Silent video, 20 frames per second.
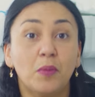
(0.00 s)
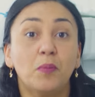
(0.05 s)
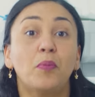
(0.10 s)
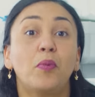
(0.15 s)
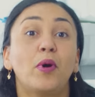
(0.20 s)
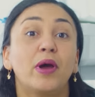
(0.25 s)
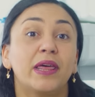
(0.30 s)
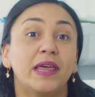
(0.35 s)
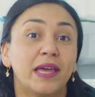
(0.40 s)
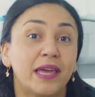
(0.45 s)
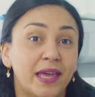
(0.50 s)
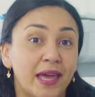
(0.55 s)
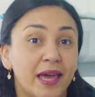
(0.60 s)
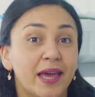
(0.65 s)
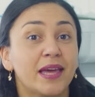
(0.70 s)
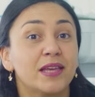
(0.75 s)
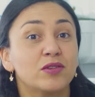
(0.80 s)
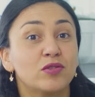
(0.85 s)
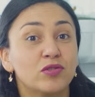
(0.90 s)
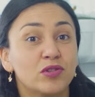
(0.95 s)
Puede
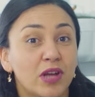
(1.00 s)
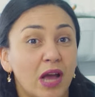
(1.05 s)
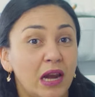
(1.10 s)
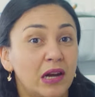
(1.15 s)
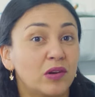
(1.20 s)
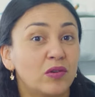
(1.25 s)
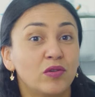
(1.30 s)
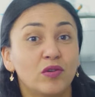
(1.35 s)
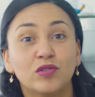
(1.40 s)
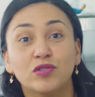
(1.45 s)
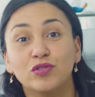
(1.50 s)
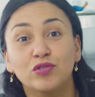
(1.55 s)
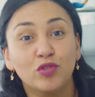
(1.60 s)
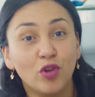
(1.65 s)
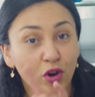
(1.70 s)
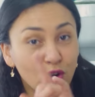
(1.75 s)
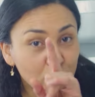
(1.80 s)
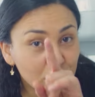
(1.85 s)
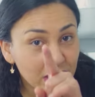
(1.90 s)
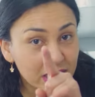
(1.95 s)
que esos cálculos
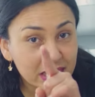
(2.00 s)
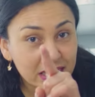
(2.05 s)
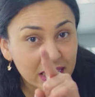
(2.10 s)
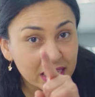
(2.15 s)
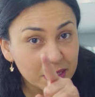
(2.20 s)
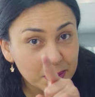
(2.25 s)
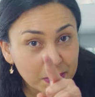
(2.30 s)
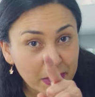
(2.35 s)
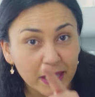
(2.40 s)
no los estés